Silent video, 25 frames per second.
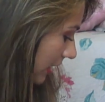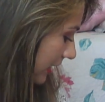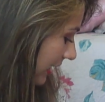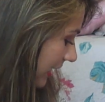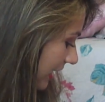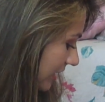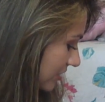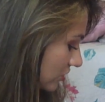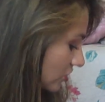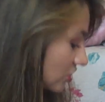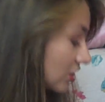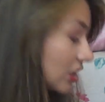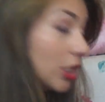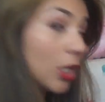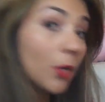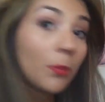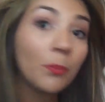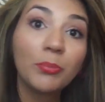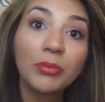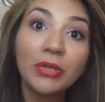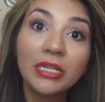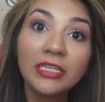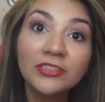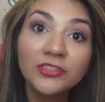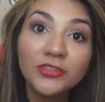eso sí, los
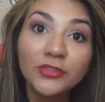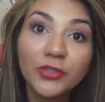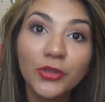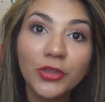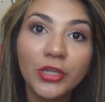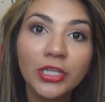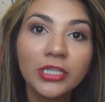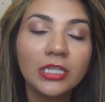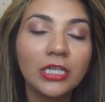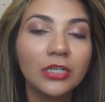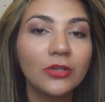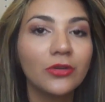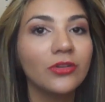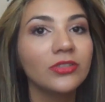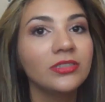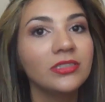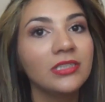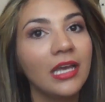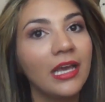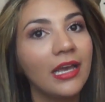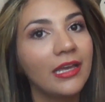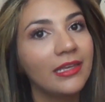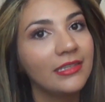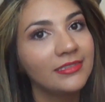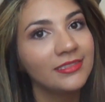precios de estas
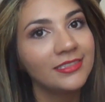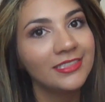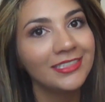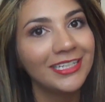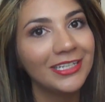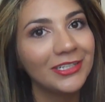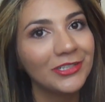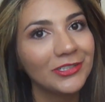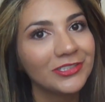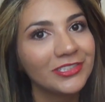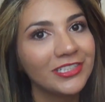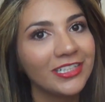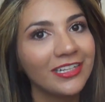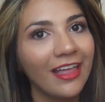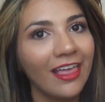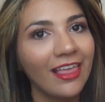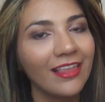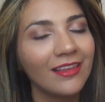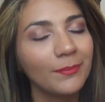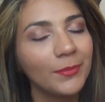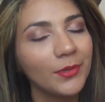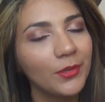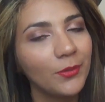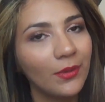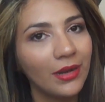cosas, ahí sí que no hace
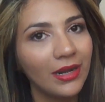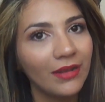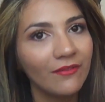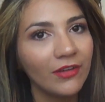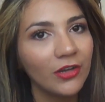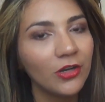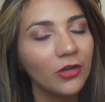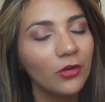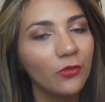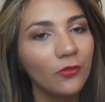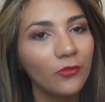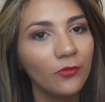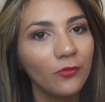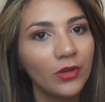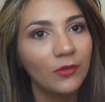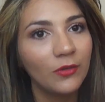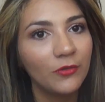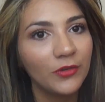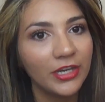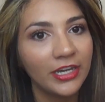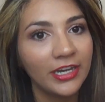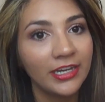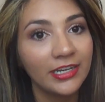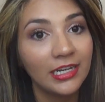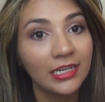nada, pero igual abajo
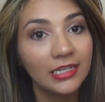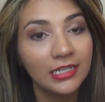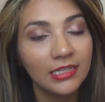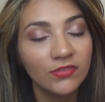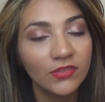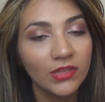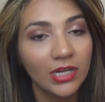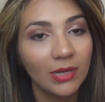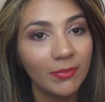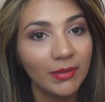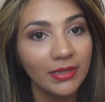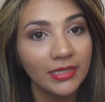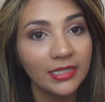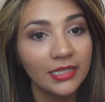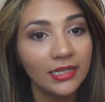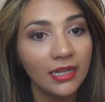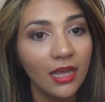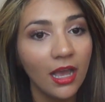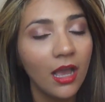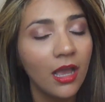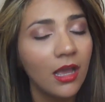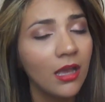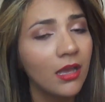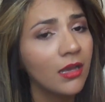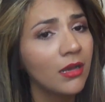voy a dejar el link de la
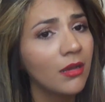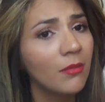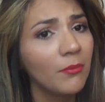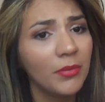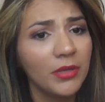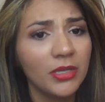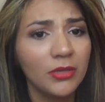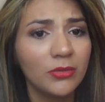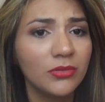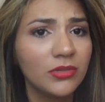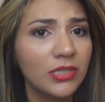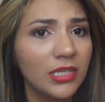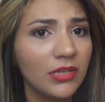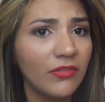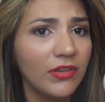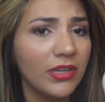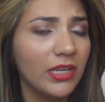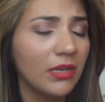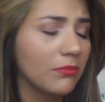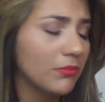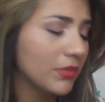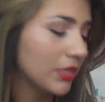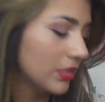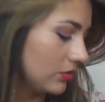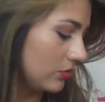página para que ustedes
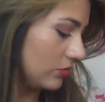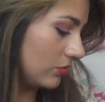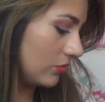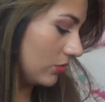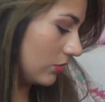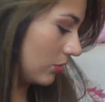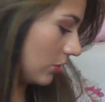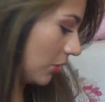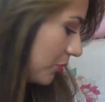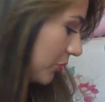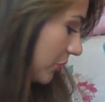vayan viendo los